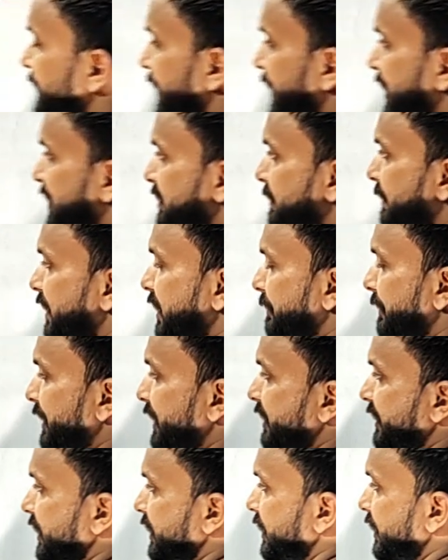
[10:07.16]
सी ट्रेंगल में बेटा
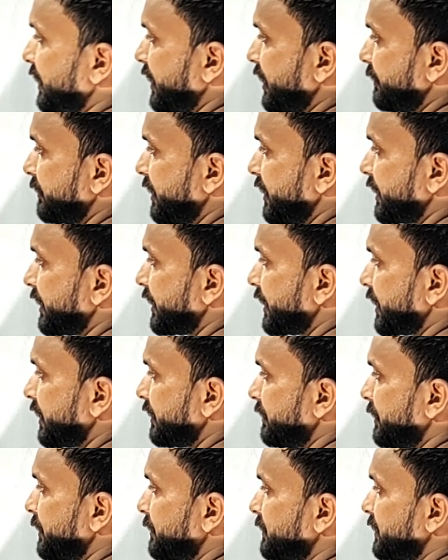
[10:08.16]
पहले क्या ले लेंगे हम ले लेंगे अगर
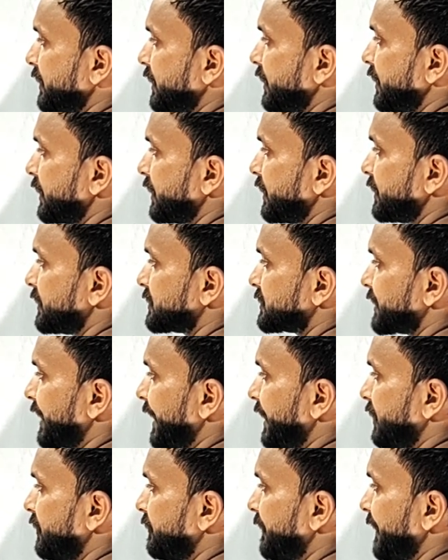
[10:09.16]
हम
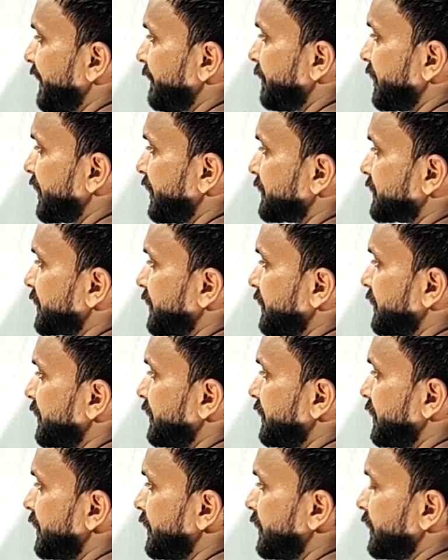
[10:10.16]
साइन फाइव बेटा लेते हैं
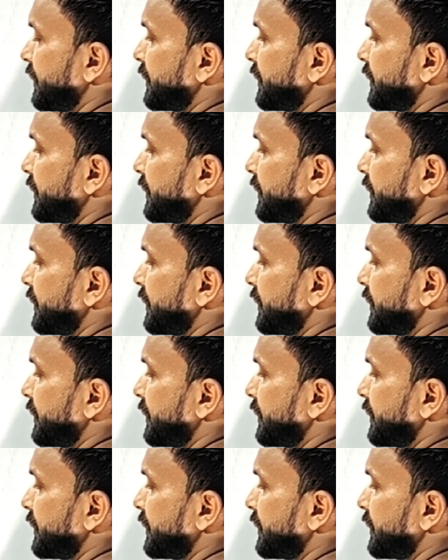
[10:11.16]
